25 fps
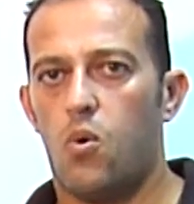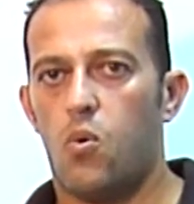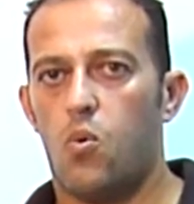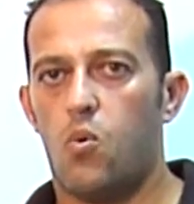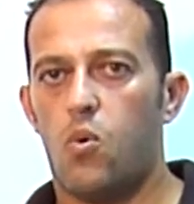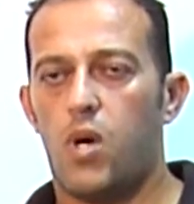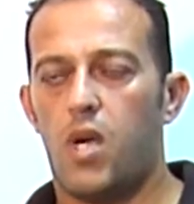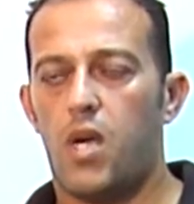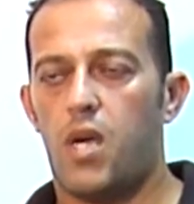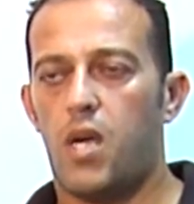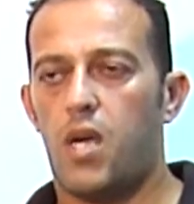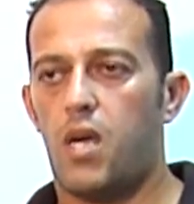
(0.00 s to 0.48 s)

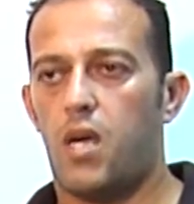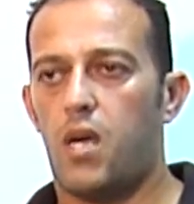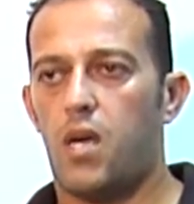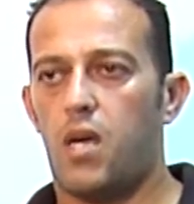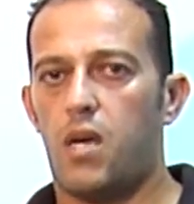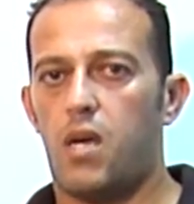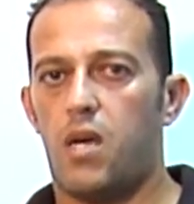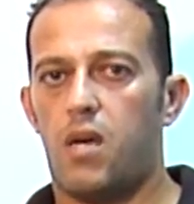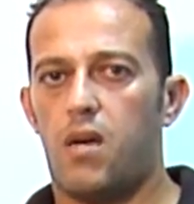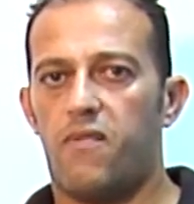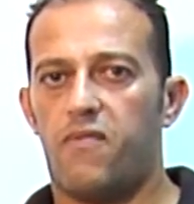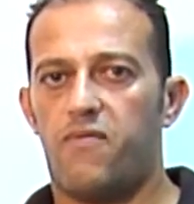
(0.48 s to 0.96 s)
وفي
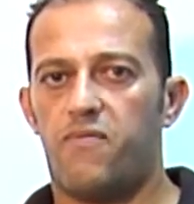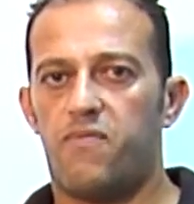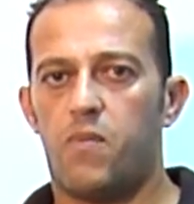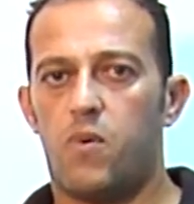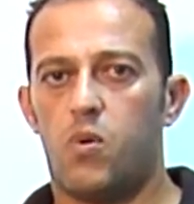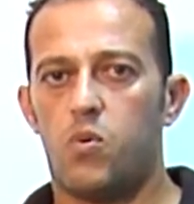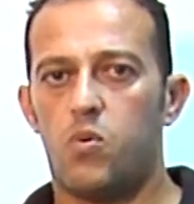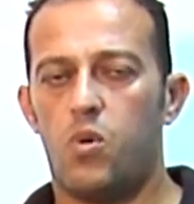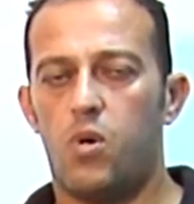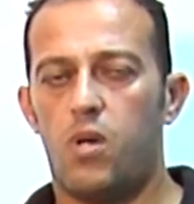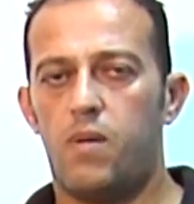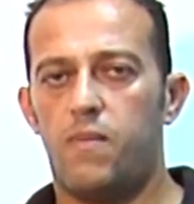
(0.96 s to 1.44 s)
آه،
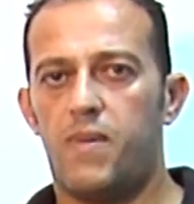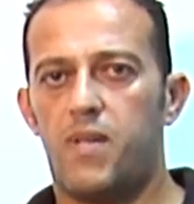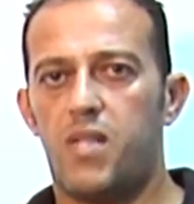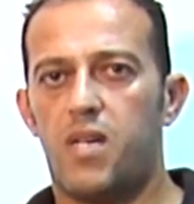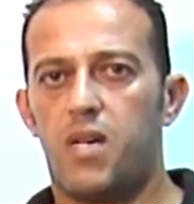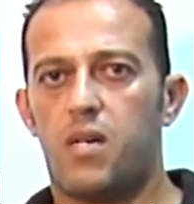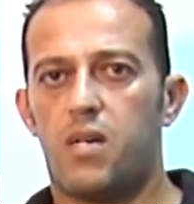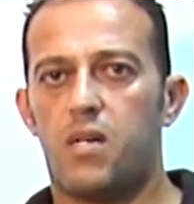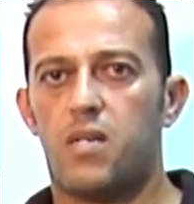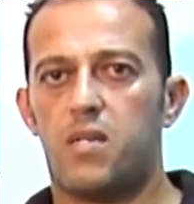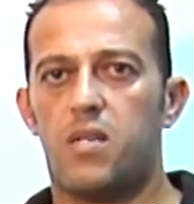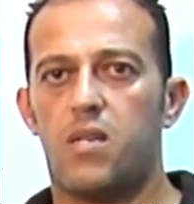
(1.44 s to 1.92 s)
موضوع المدى
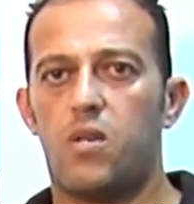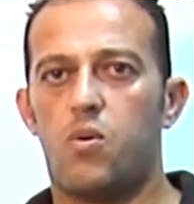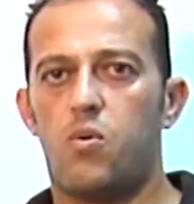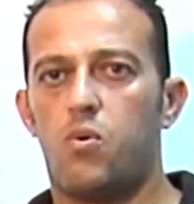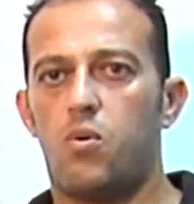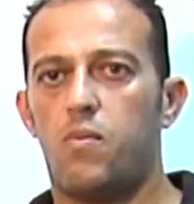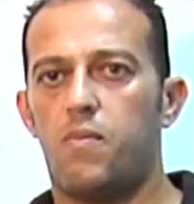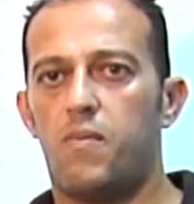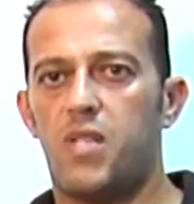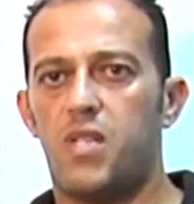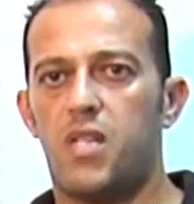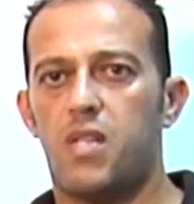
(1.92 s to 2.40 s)
القصير
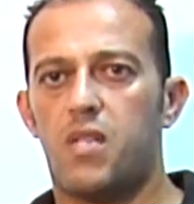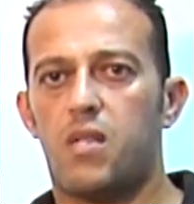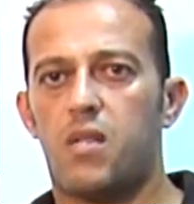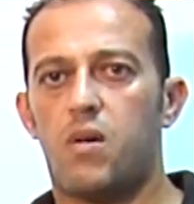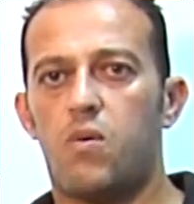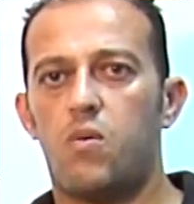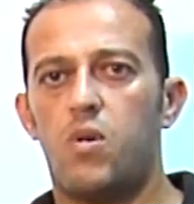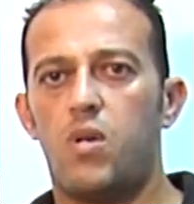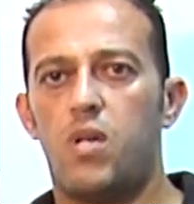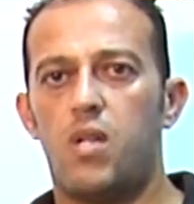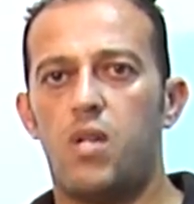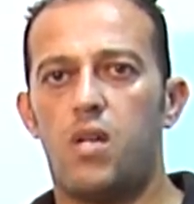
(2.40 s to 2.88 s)
والمدى
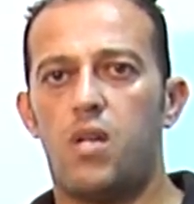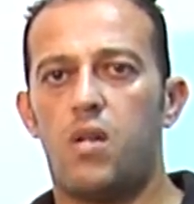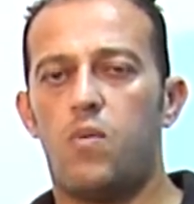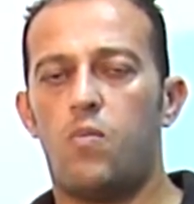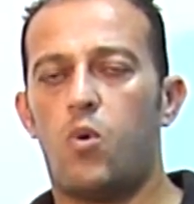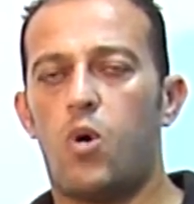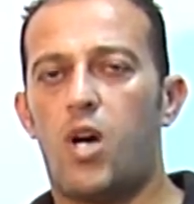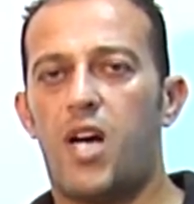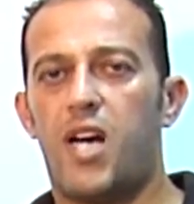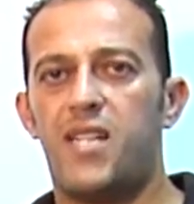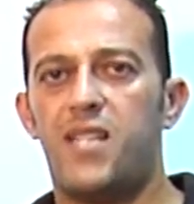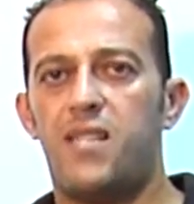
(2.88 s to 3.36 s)
الطويل
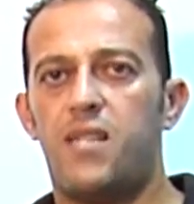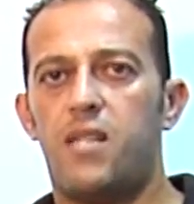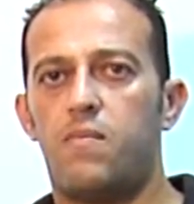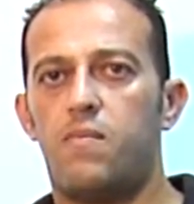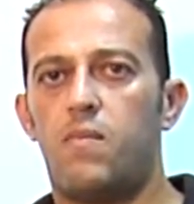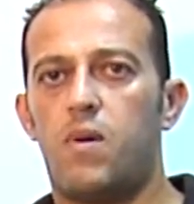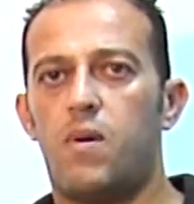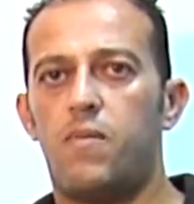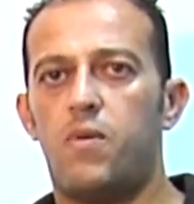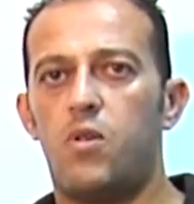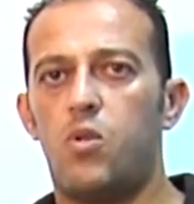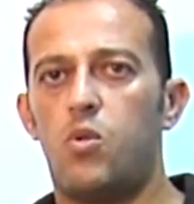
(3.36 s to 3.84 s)
المحدد
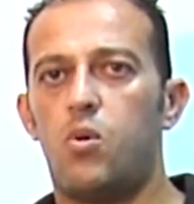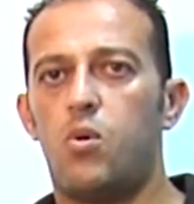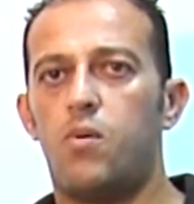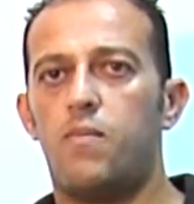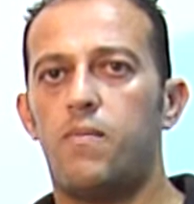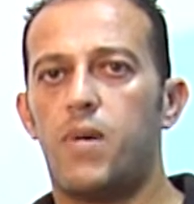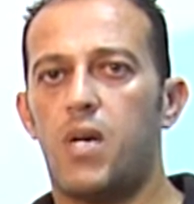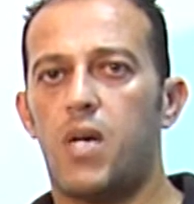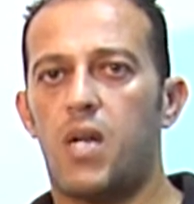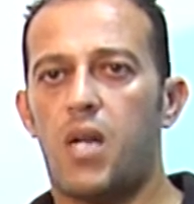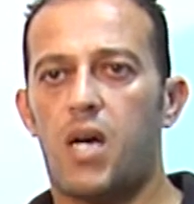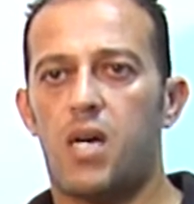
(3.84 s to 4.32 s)
ما
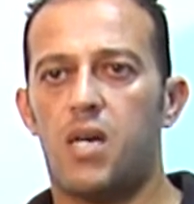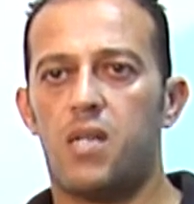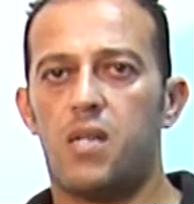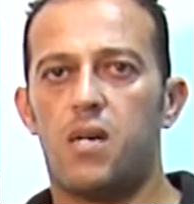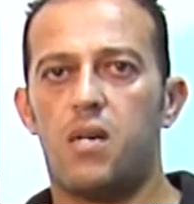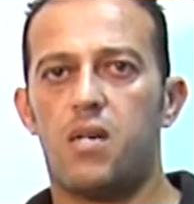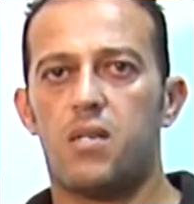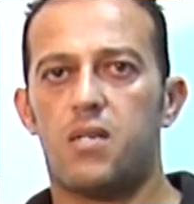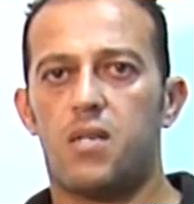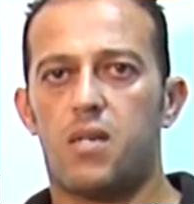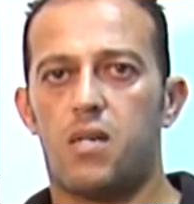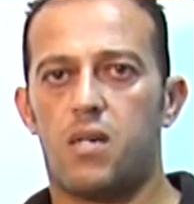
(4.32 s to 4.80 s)
بينهم
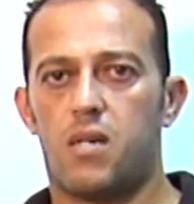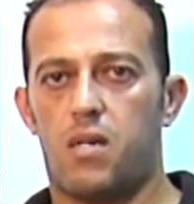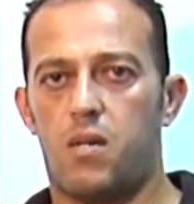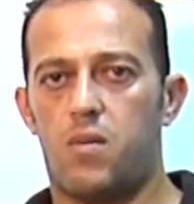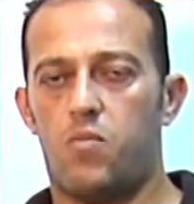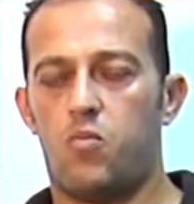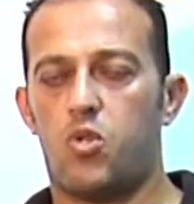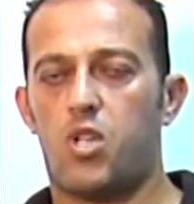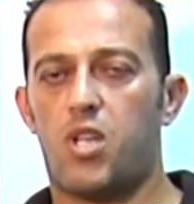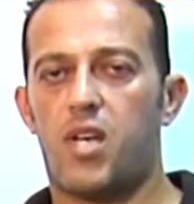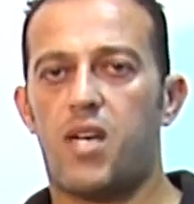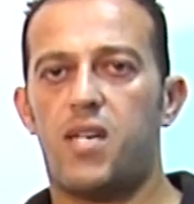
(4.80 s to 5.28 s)
العناصر
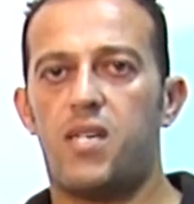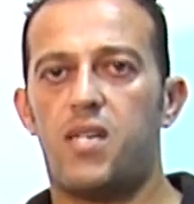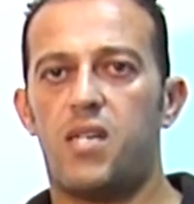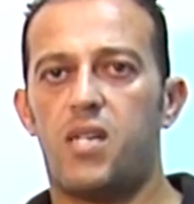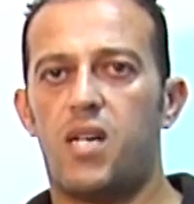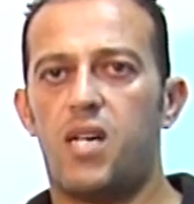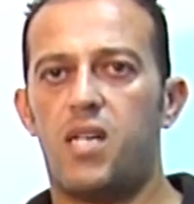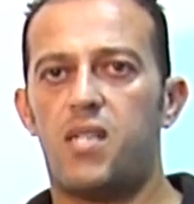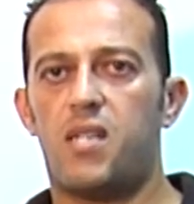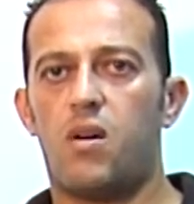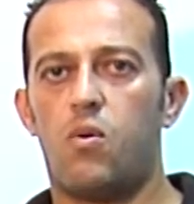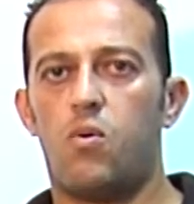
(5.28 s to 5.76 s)

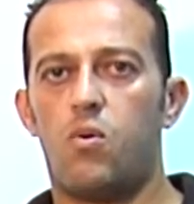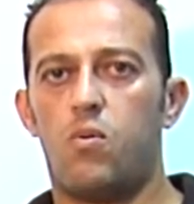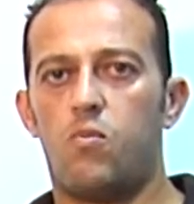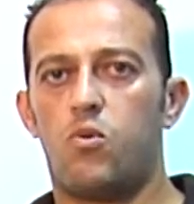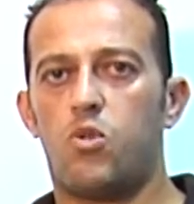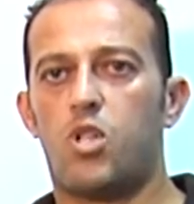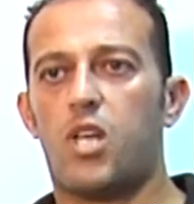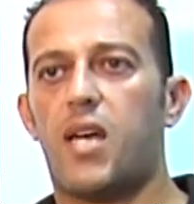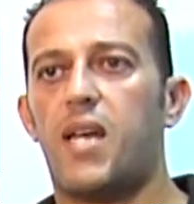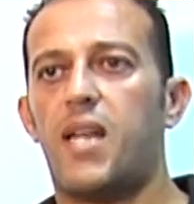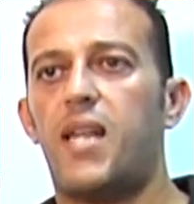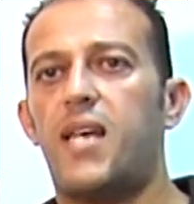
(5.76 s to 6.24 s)
المتغيرات او
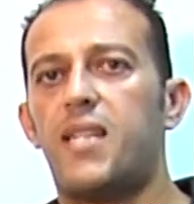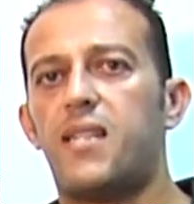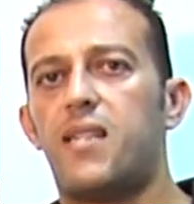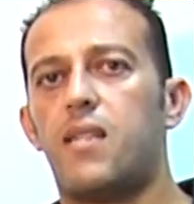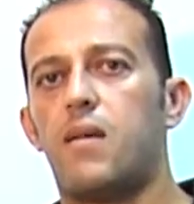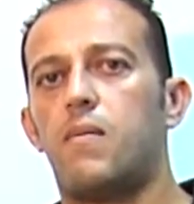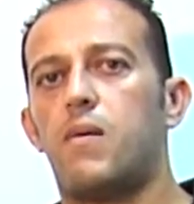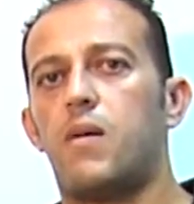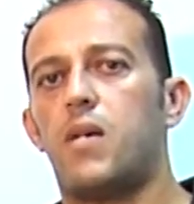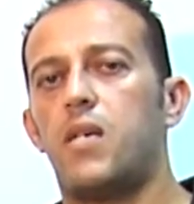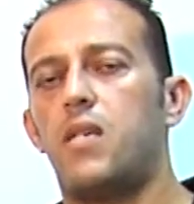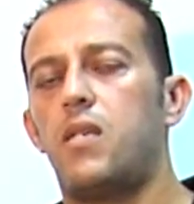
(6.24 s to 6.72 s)
المدخلات
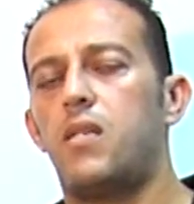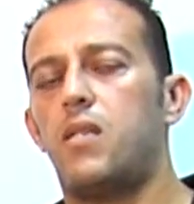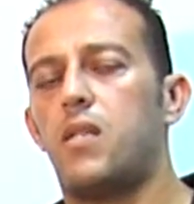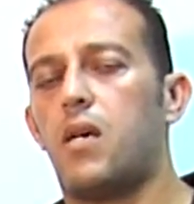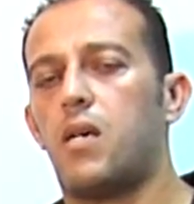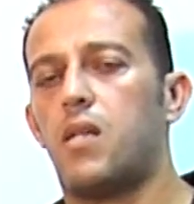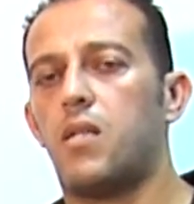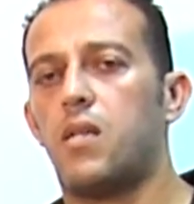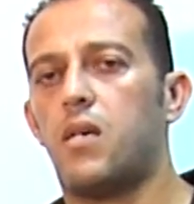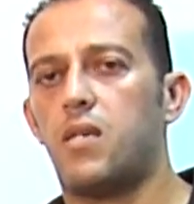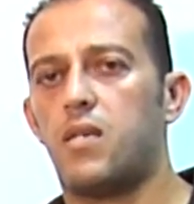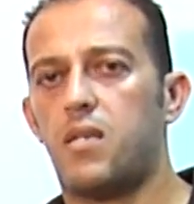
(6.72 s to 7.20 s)
تبعين
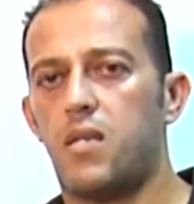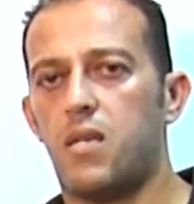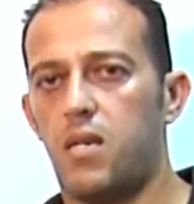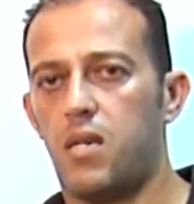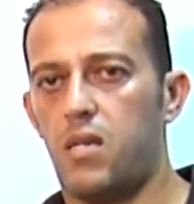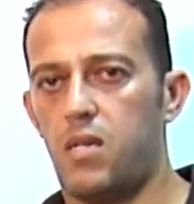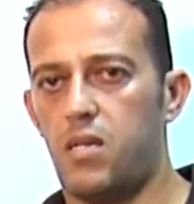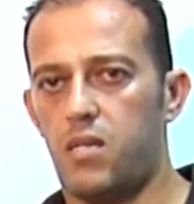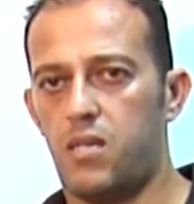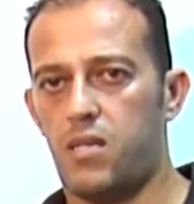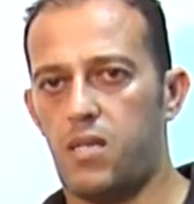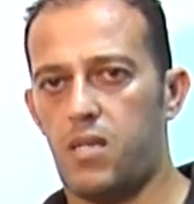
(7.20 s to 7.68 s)
عناصر
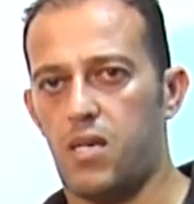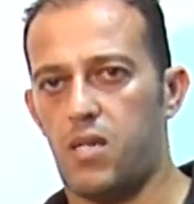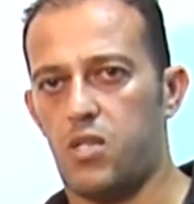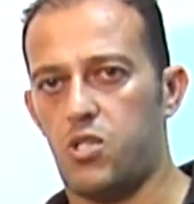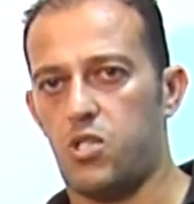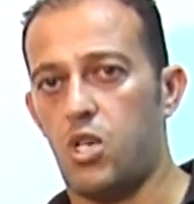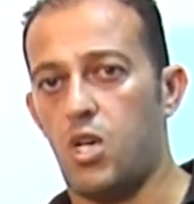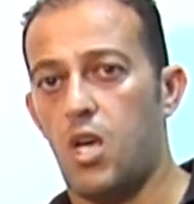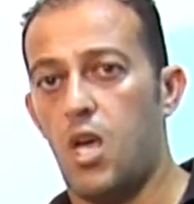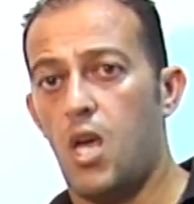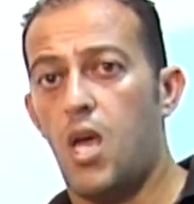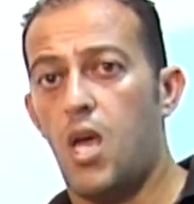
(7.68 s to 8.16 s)

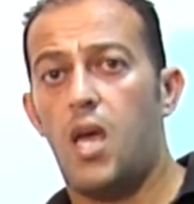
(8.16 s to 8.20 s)
الانتاج